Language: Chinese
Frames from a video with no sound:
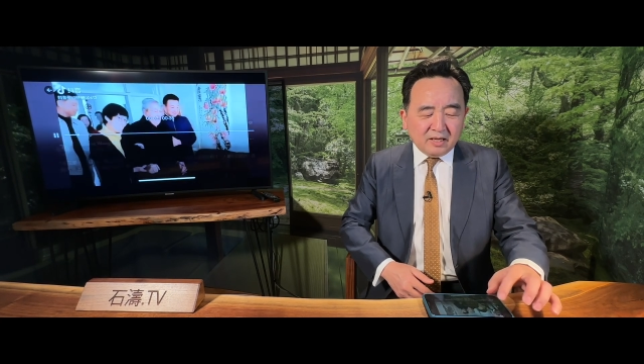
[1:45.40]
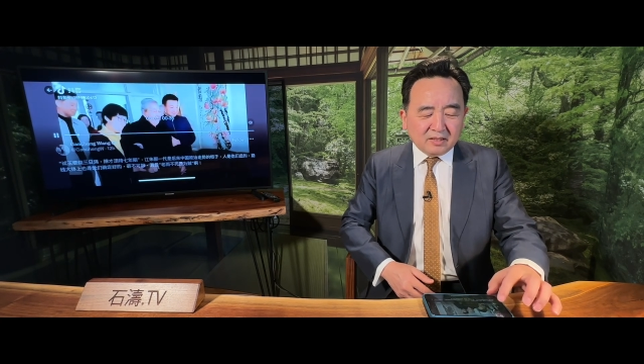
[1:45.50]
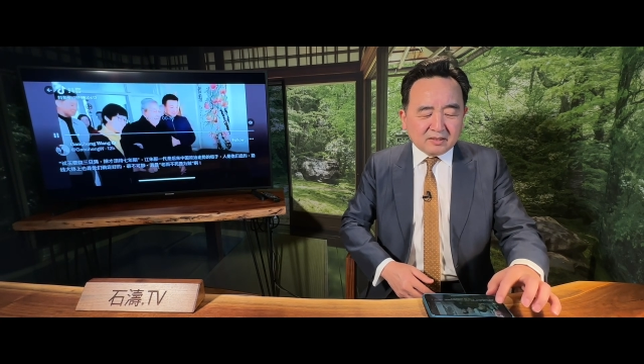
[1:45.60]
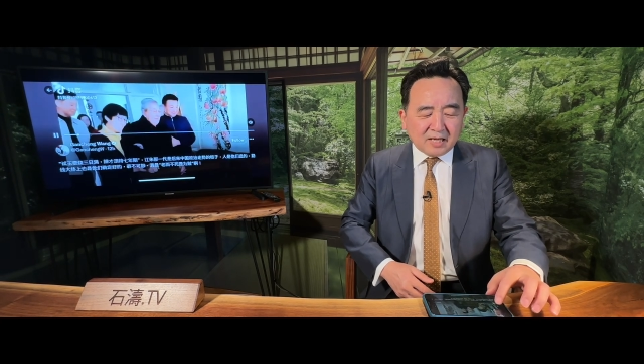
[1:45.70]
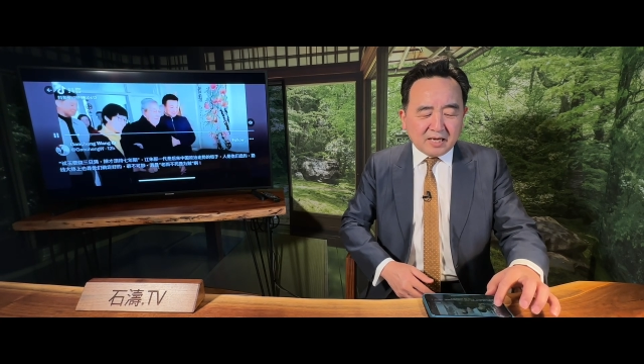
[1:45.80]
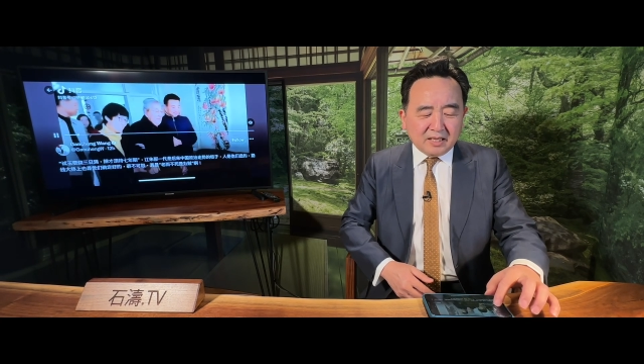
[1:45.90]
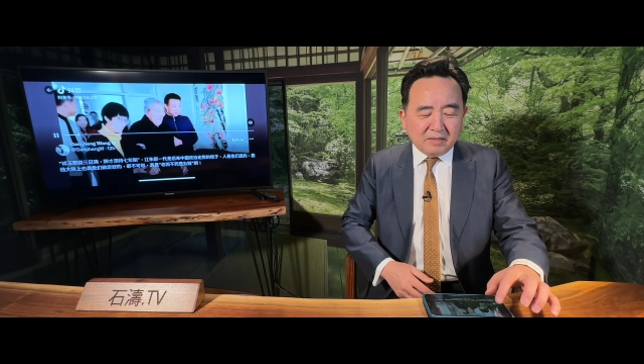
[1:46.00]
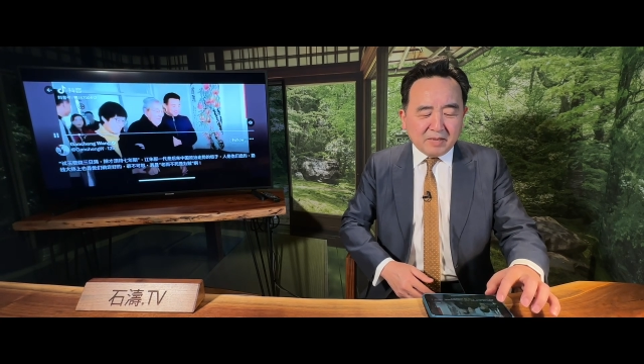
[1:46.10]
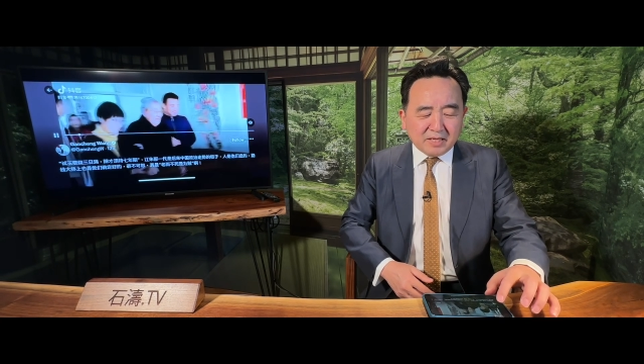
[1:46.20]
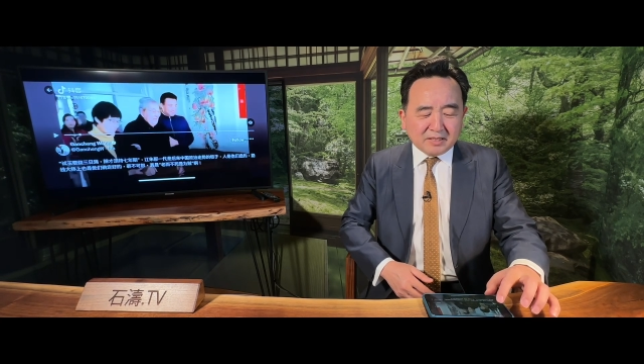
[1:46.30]
在
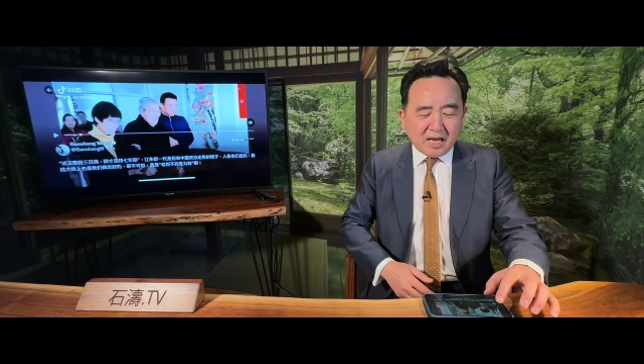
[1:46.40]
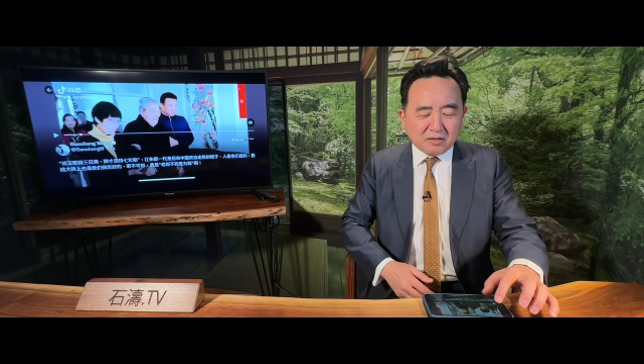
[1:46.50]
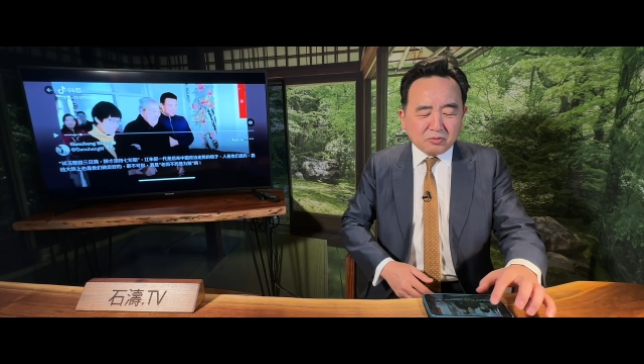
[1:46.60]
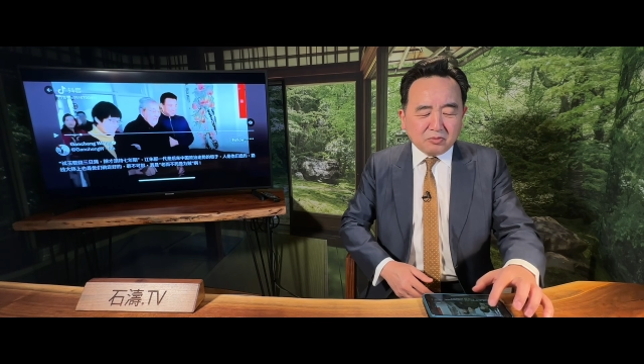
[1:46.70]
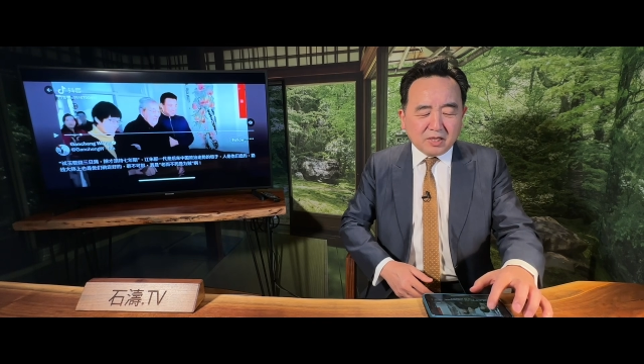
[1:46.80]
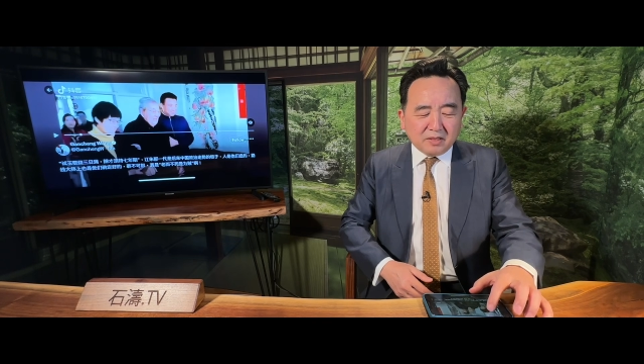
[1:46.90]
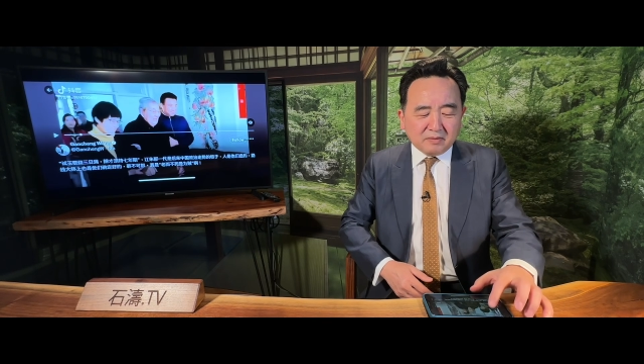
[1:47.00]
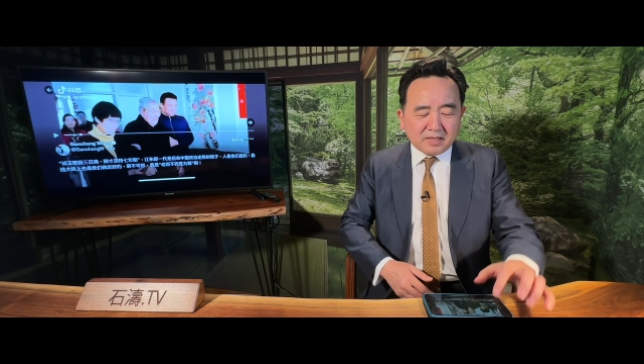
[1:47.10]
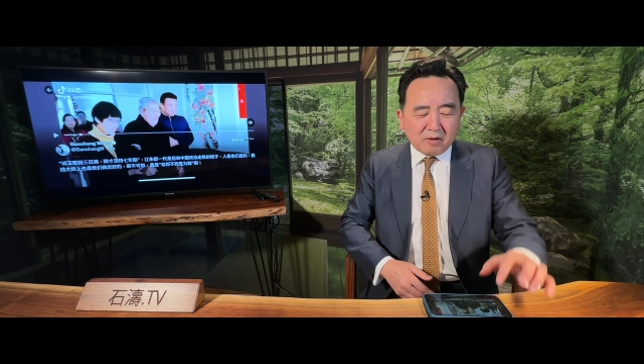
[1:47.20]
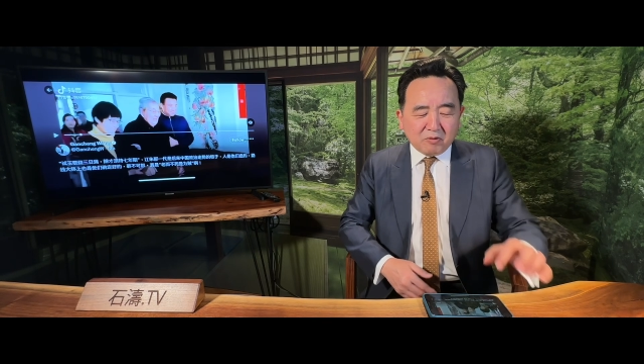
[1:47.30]
里面讲述了，
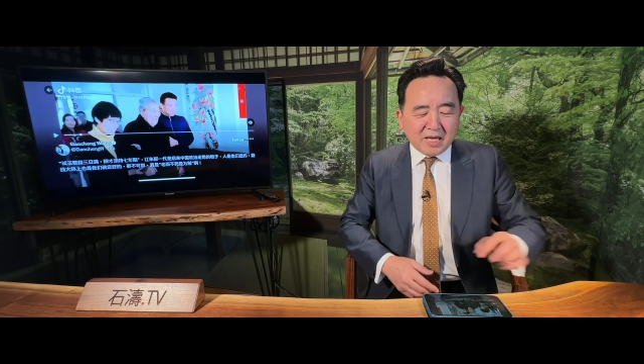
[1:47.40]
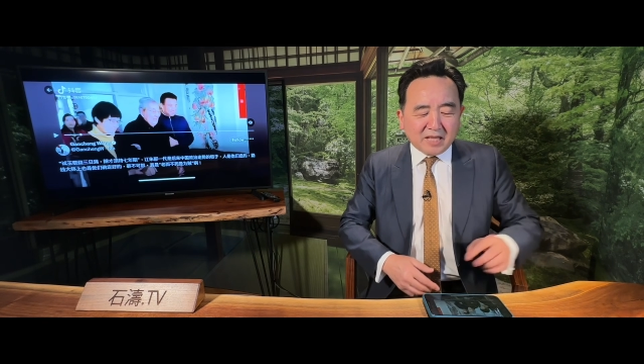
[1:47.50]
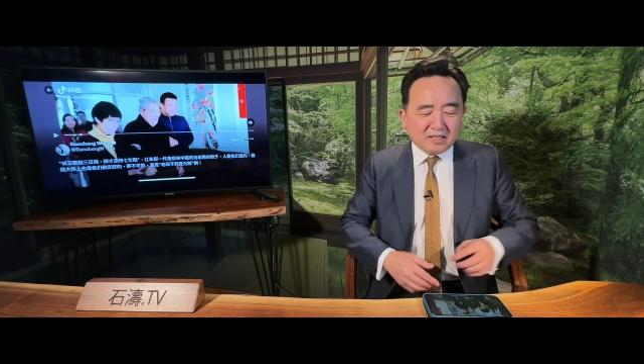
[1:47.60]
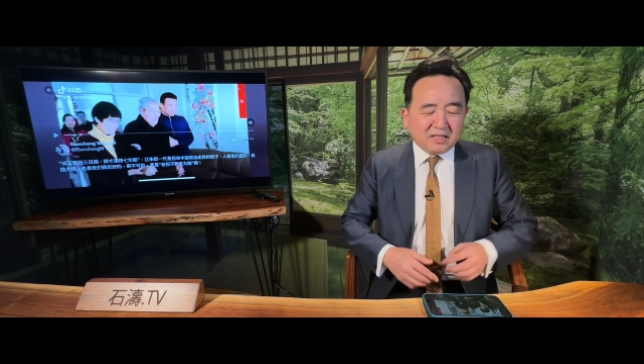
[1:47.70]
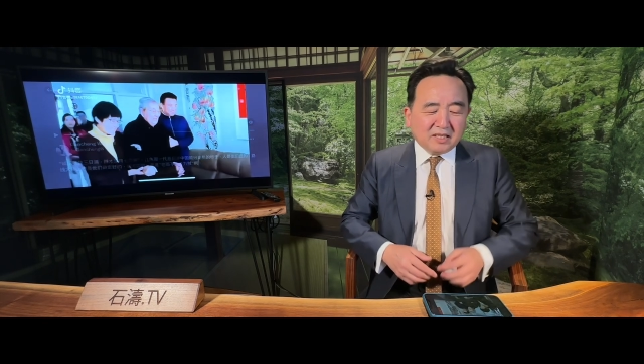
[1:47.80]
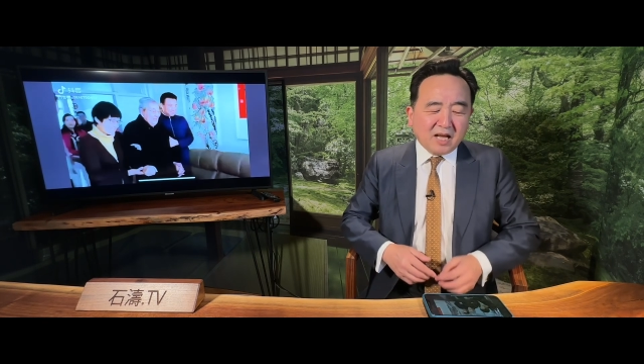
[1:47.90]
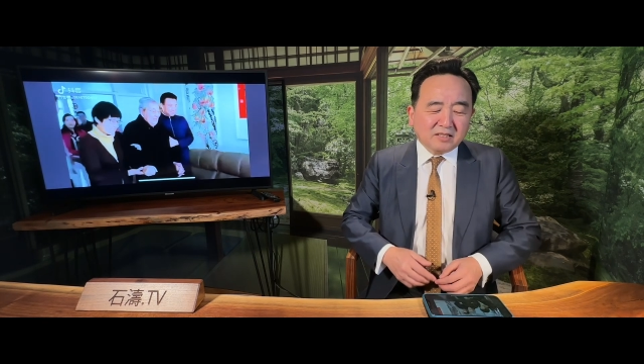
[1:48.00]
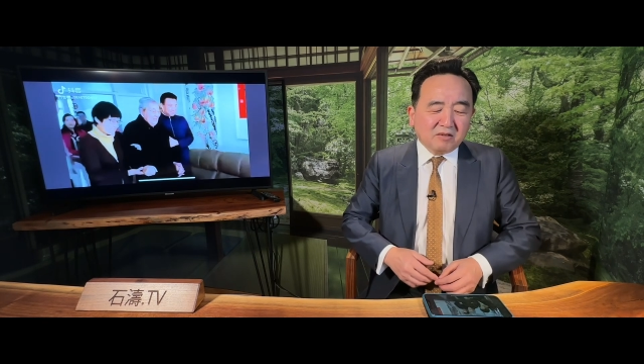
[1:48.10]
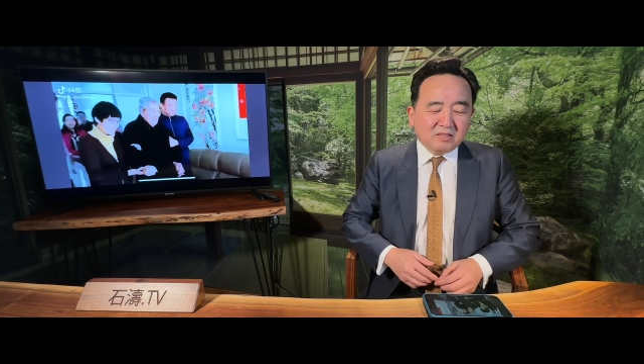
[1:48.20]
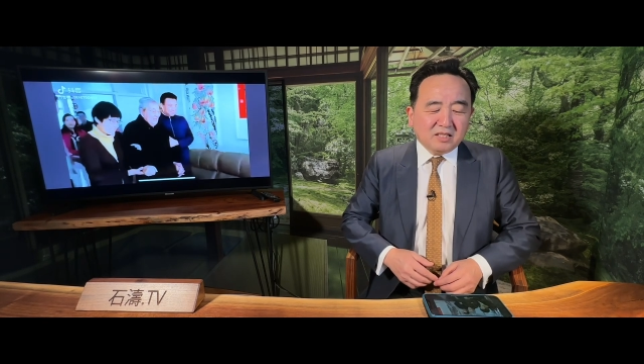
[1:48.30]
在我眼睛里看
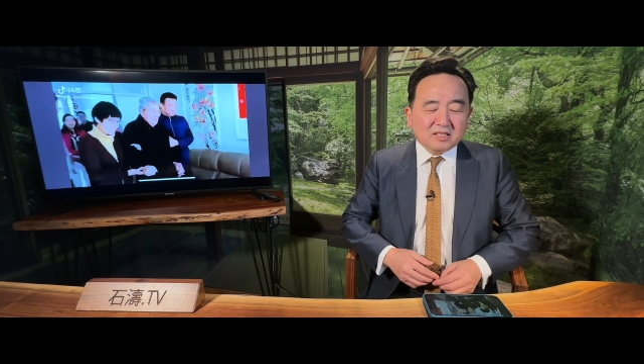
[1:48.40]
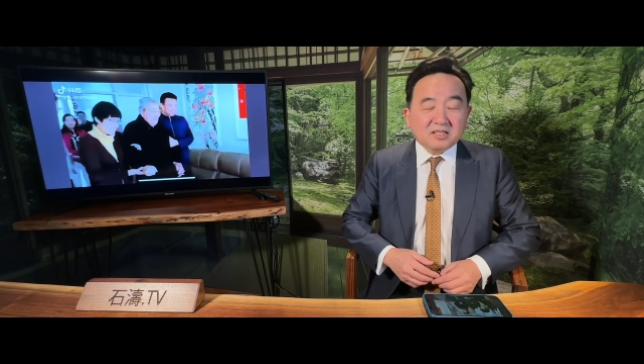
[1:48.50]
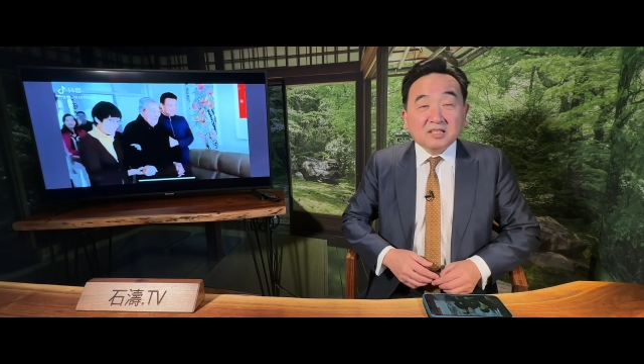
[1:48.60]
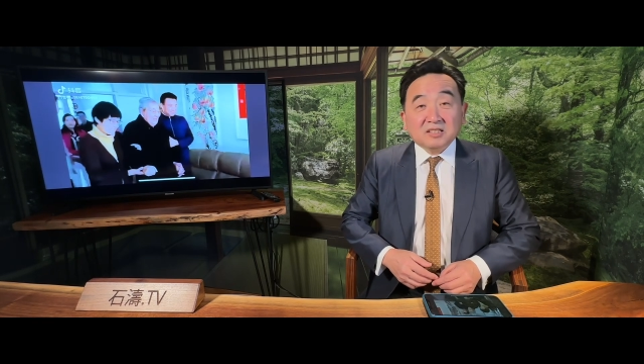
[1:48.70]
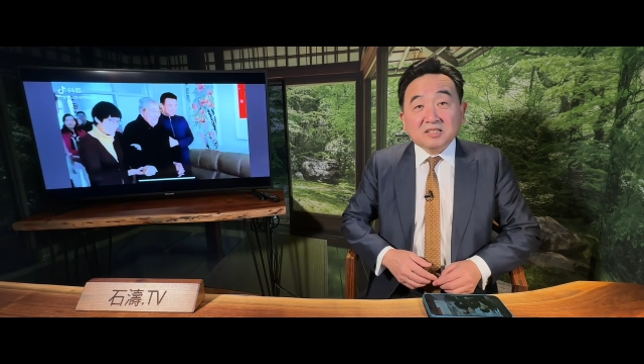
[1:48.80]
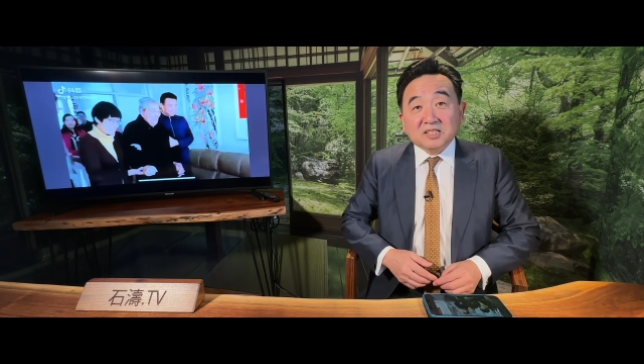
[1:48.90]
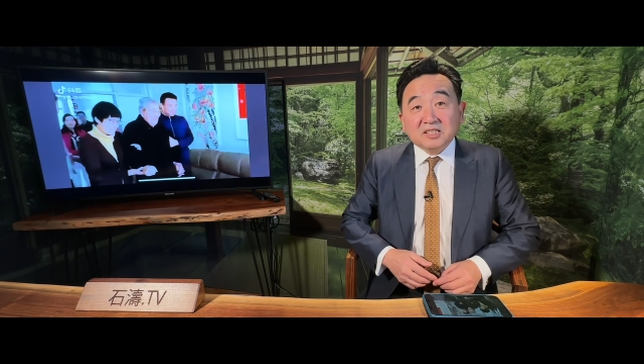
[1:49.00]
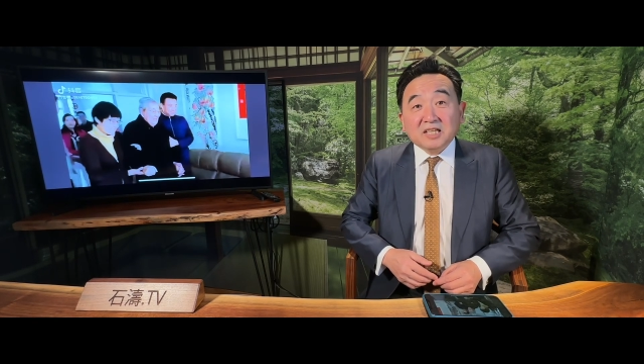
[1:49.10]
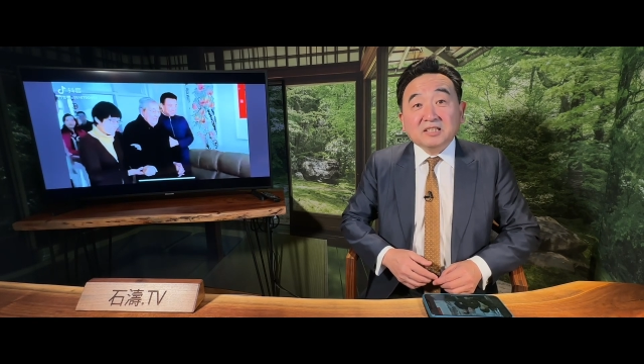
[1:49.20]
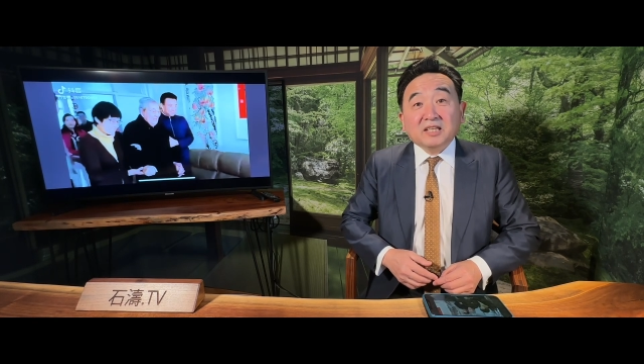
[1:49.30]
到，一个是他的时
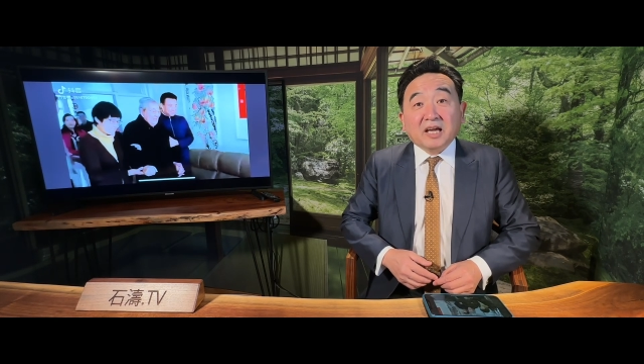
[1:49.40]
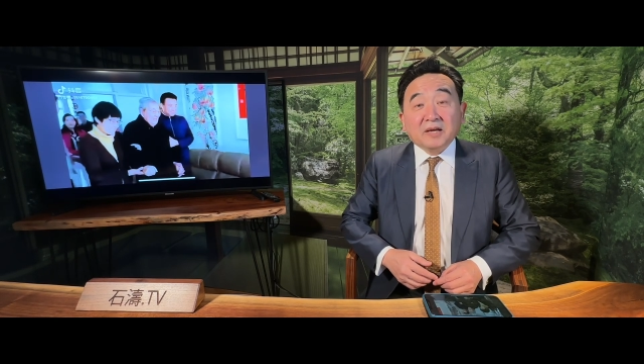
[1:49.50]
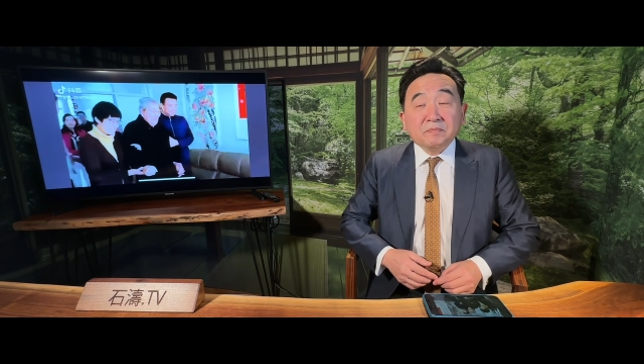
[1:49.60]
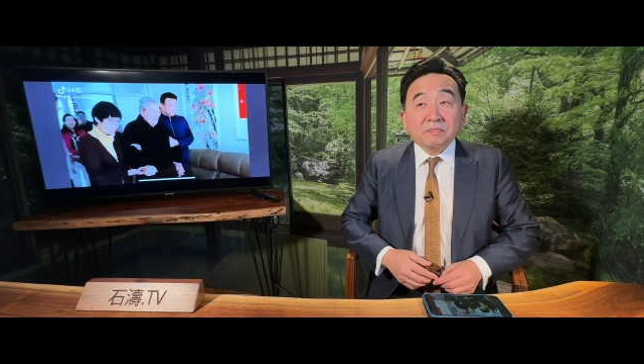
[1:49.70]
间点，